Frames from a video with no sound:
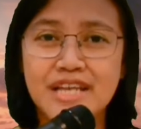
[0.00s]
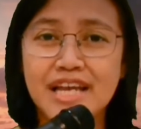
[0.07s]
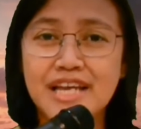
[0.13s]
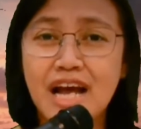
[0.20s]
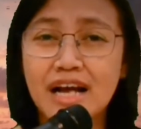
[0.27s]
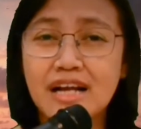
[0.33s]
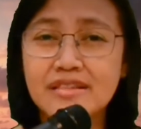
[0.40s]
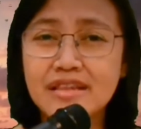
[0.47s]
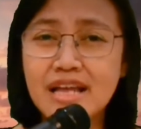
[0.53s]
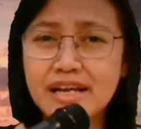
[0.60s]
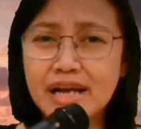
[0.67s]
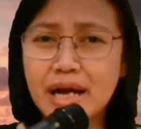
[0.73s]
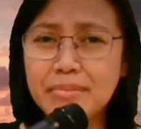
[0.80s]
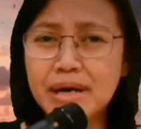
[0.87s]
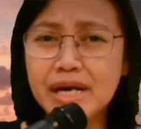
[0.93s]
sehingga
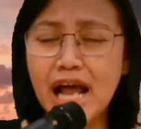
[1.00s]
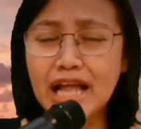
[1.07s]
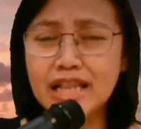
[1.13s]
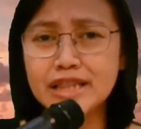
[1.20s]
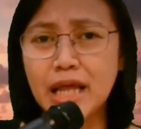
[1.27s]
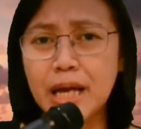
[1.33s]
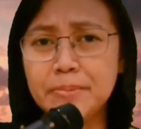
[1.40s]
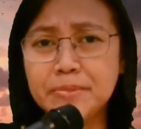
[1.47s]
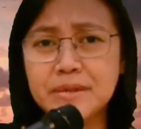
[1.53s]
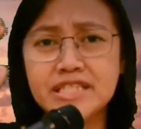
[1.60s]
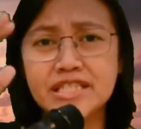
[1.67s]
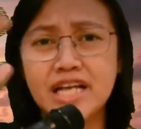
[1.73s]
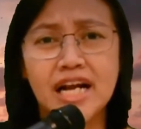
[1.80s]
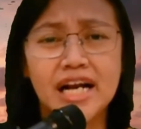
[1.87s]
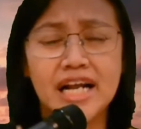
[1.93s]
ketika menatap
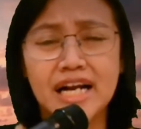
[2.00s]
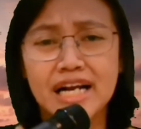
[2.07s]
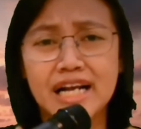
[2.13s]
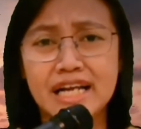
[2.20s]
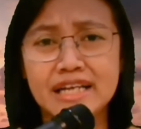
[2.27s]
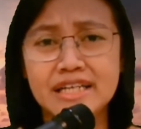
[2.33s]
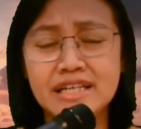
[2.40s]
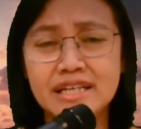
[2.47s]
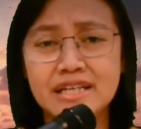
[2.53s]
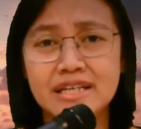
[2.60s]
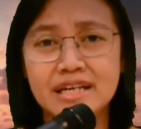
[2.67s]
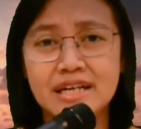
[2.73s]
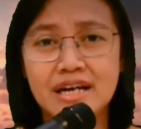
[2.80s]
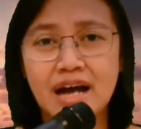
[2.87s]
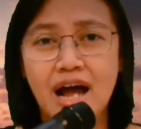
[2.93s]
ke
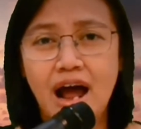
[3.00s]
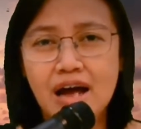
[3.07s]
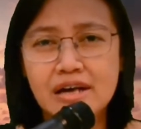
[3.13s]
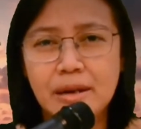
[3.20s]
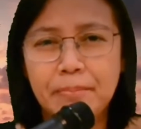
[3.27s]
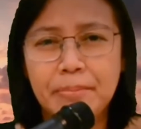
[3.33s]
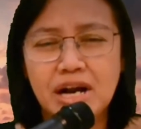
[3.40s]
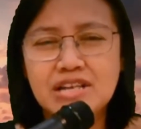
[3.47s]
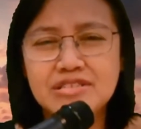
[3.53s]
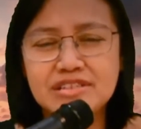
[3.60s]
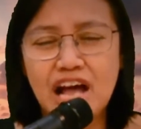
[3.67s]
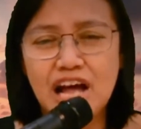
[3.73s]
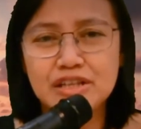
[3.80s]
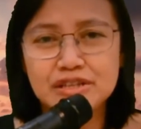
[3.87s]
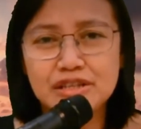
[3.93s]
sekeliling ada
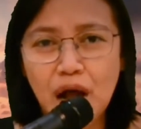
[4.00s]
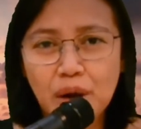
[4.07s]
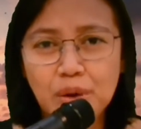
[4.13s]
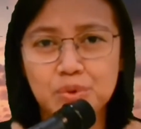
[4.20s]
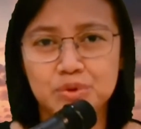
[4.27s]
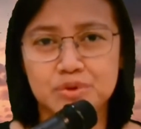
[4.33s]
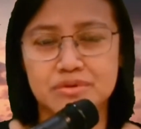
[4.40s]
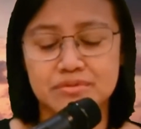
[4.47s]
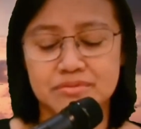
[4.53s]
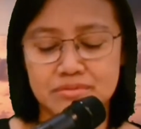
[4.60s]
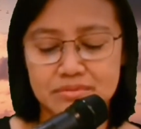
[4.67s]
perasaan takut.